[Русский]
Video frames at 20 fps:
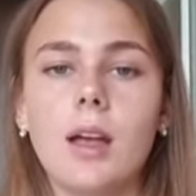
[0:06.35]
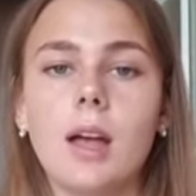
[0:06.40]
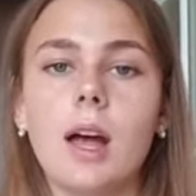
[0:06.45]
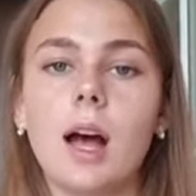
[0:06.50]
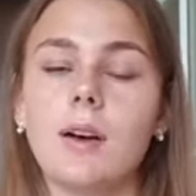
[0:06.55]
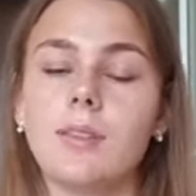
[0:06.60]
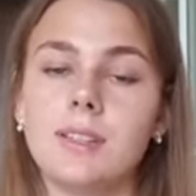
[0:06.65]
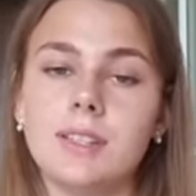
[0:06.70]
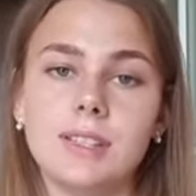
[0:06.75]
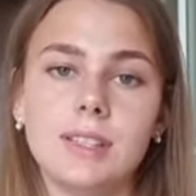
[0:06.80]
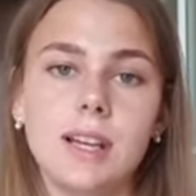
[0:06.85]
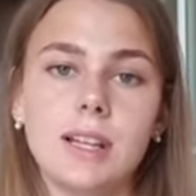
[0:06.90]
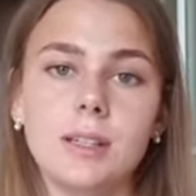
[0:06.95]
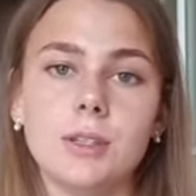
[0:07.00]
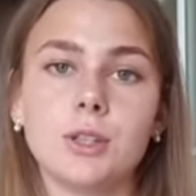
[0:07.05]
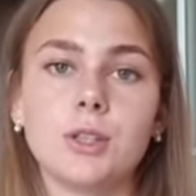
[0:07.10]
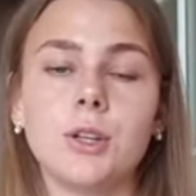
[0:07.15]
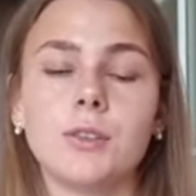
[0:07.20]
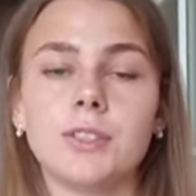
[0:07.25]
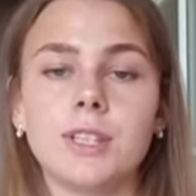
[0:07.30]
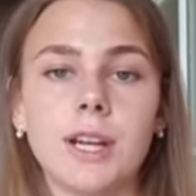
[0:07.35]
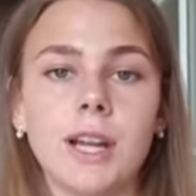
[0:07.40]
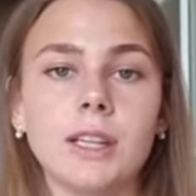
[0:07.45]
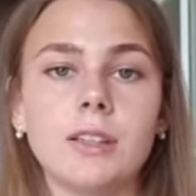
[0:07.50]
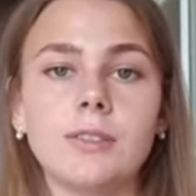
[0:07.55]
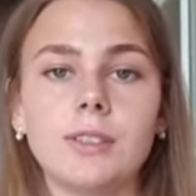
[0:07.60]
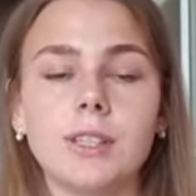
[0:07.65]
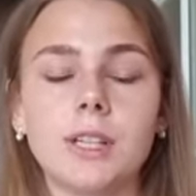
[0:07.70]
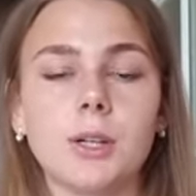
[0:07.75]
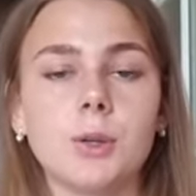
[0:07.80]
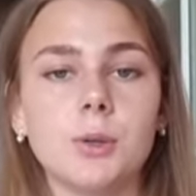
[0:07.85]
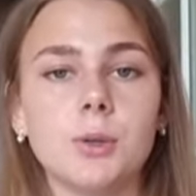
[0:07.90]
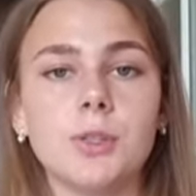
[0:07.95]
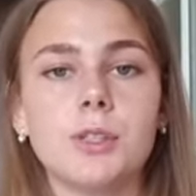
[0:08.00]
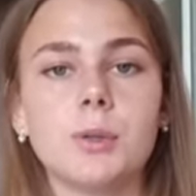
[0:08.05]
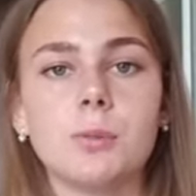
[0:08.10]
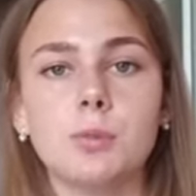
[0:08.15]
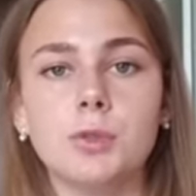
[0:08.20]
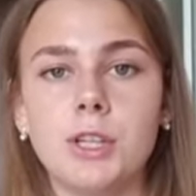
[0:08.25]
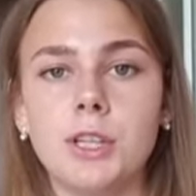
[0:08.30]
А вы знали, что в Саратове
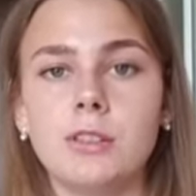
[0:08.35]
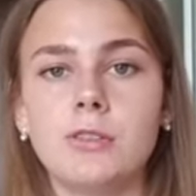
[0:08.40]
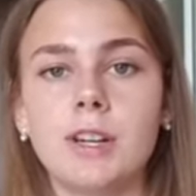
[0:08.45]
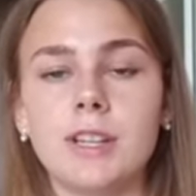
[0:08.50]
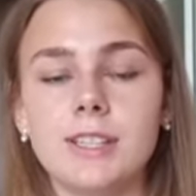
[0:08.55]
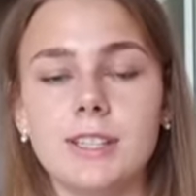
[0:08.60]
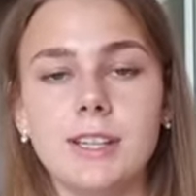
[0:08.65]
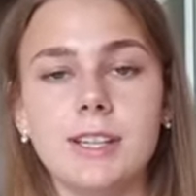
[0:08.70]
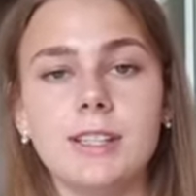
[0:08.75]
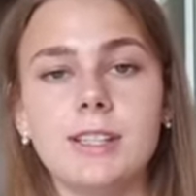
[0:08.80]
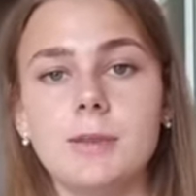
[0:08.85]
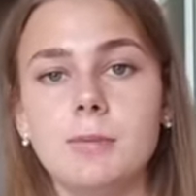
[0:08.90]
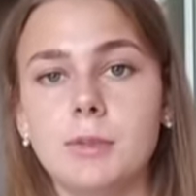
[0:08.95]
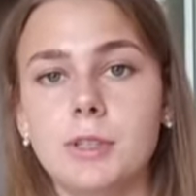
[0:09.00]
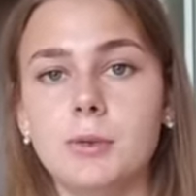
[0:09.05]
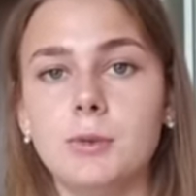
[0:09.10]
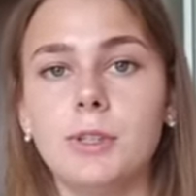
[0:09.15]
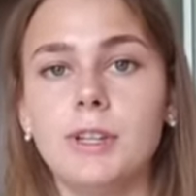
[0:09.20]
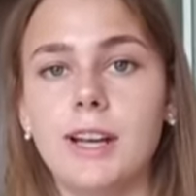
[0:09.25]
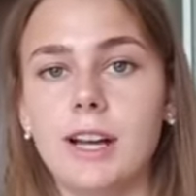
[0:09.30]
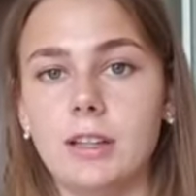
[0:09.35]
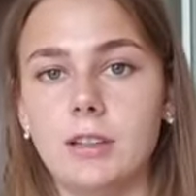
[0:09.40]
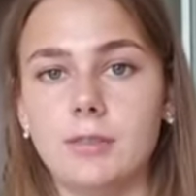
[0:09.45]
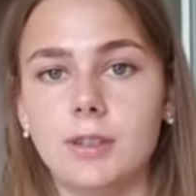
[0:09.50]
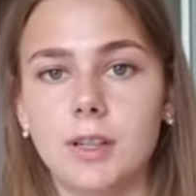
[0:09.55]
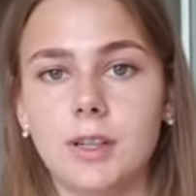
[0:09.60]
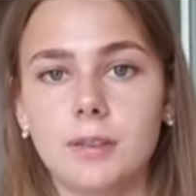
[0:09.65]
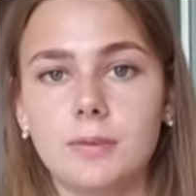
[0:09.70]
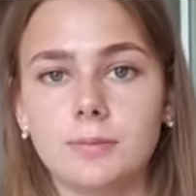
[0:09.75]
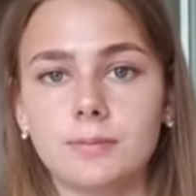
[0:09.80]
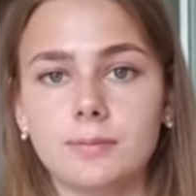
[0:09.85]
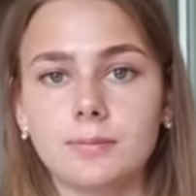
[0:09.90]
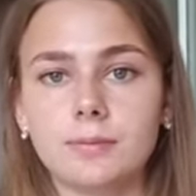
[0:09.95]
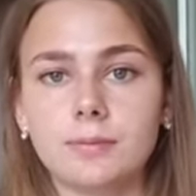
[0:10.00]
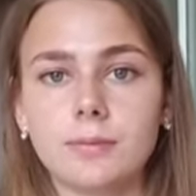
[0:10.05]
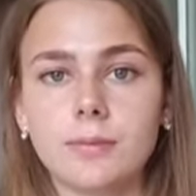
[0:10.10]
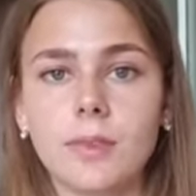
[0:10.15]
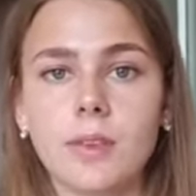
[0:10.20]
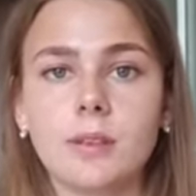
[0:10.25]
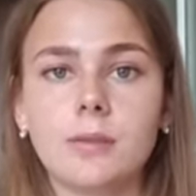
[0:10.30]
находится музей квартиры семьи Ульяновых?
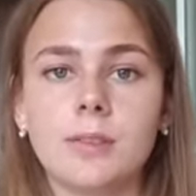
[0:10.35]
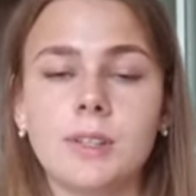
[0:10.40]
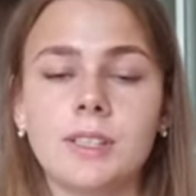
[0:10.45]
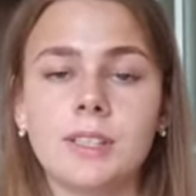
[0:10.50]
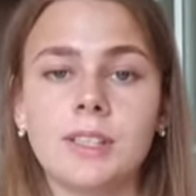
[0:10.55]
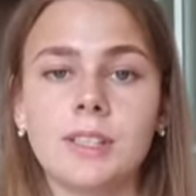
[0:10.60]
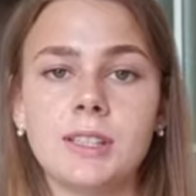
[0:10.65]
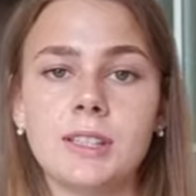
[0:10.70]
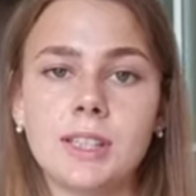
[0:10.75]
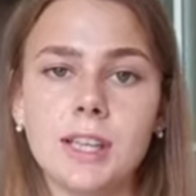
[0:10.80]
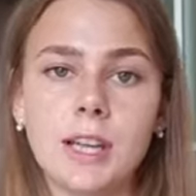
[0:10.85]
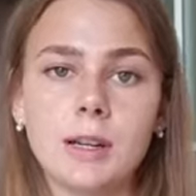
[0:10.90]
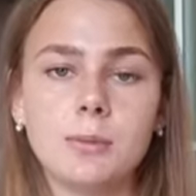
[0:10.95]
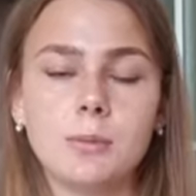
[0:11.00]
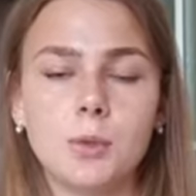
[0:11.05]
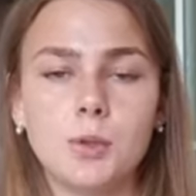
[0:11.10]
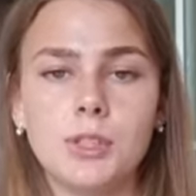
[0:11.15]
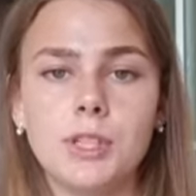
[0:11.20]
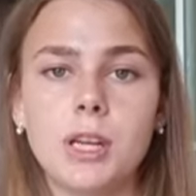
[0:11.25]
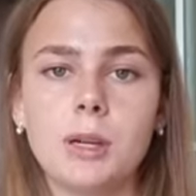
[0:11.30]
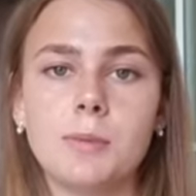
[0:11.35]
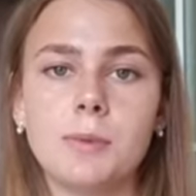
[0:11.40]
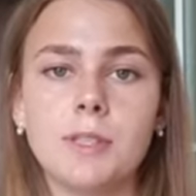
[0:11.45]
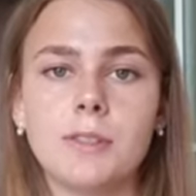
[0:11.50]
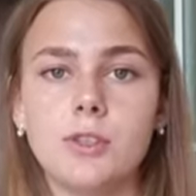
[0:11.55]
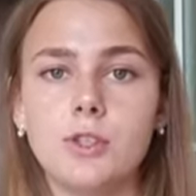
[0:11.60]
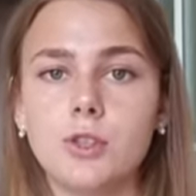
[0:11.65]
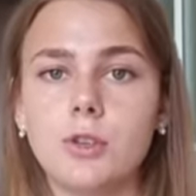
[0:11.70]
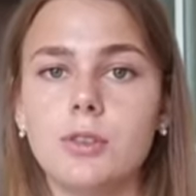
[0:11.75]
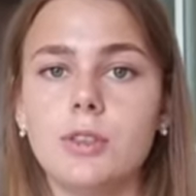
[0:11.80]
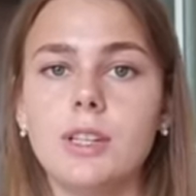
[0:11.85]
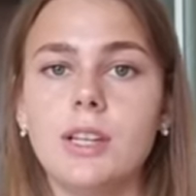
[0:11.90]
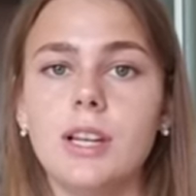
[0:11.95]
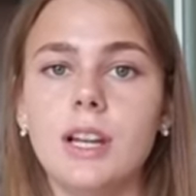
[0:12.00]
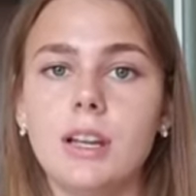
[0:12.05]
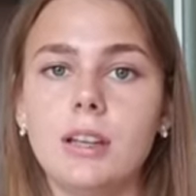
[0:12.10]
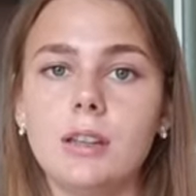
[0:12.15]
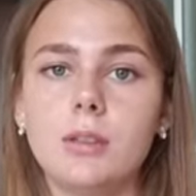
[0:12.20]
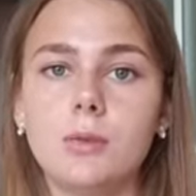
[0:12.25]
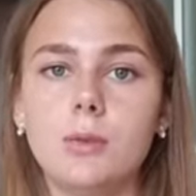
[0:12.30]
В СССР музеи, посвященные
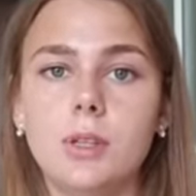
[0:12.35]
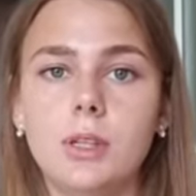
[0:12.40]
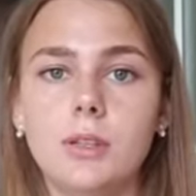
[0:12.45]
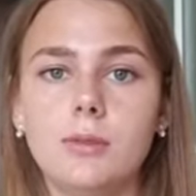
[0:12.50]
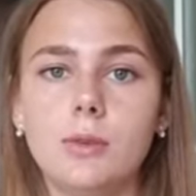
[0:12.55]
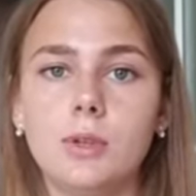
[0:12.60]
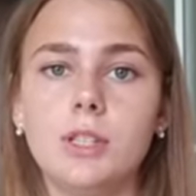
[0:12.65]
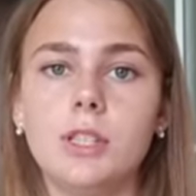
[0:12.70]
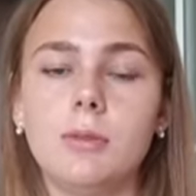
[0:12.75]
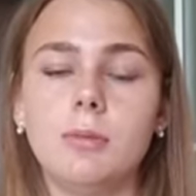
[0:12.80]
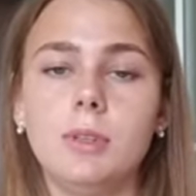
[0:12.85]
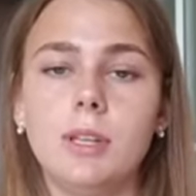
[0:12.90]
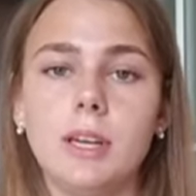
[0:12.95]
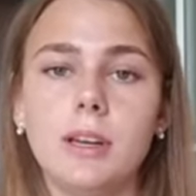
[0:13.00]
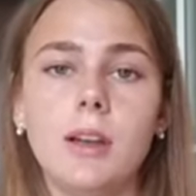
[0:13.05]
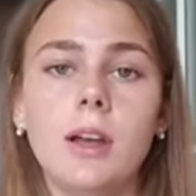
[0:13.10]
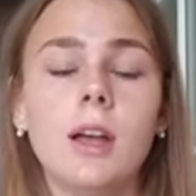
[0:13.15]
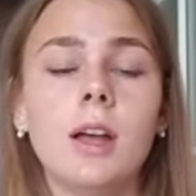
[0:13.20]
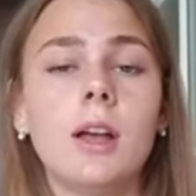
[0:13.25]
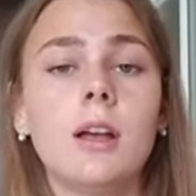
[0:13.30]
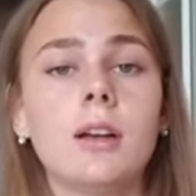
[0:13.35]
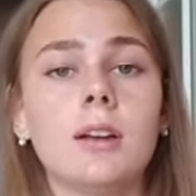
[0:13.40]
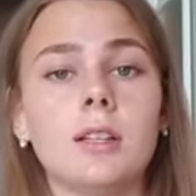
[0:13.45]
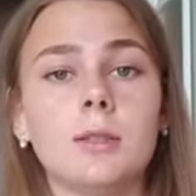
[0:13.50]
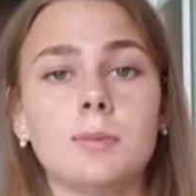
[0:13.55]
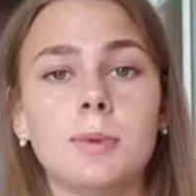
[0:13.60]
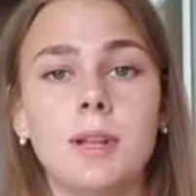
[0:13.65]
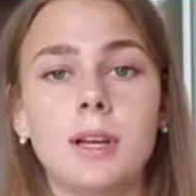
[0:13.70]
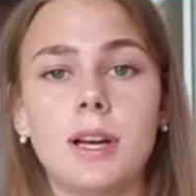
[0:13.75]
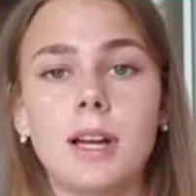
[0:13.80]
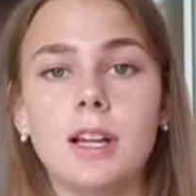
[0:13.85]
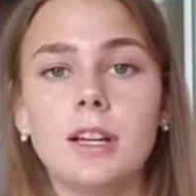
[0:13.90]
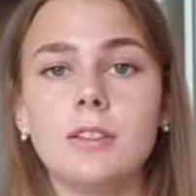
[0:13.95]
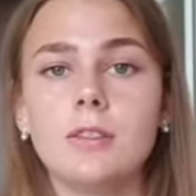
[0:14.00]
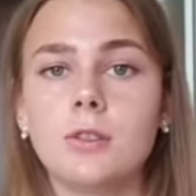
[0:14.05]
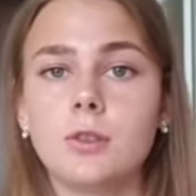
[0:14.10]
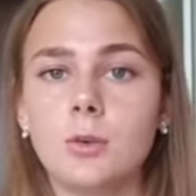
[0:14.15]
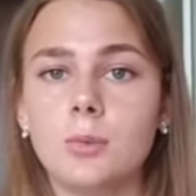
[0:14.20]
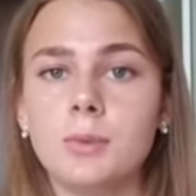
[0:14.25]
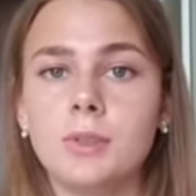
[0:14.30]
Ленину и его семье, располагались
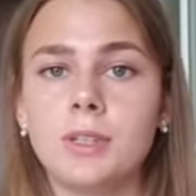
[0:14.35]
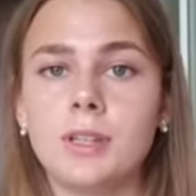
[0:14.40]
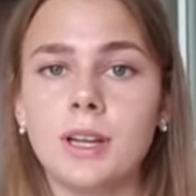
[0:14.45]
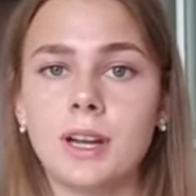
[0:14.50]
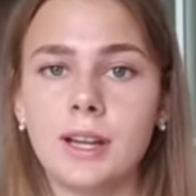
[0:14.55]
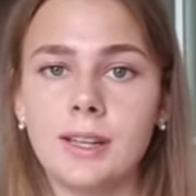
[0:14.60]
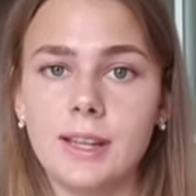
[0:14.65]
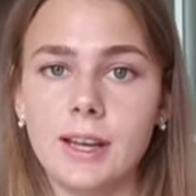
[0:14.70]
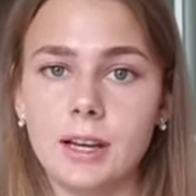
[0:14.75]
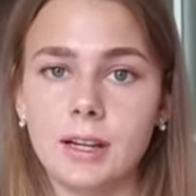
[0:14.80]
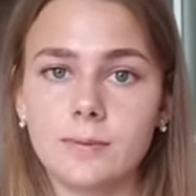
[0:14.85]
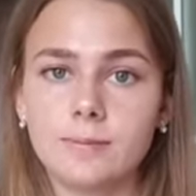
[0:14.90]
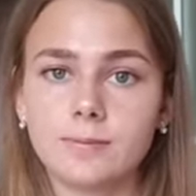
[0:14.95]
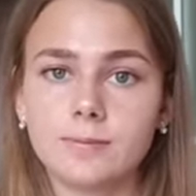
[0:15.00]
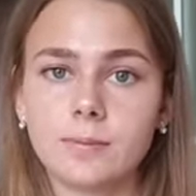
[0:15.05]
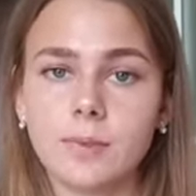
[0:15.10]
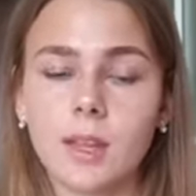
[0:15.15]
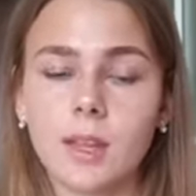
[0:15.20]
в крупных городах.